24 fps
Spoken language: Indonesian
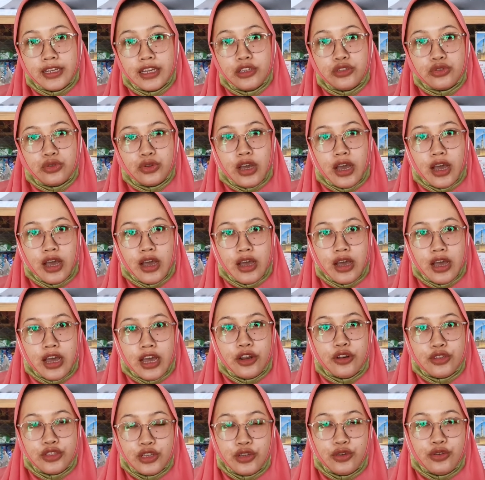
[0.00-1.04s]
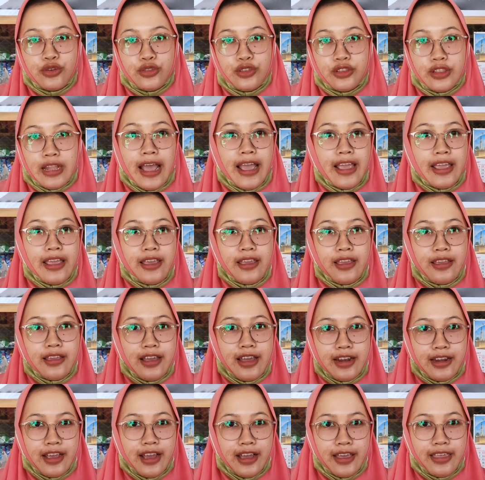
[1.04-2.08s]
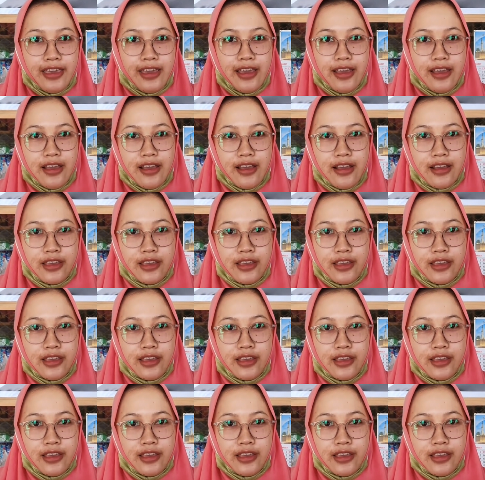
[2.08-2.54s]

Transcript: daging juga harus ikut naik harganya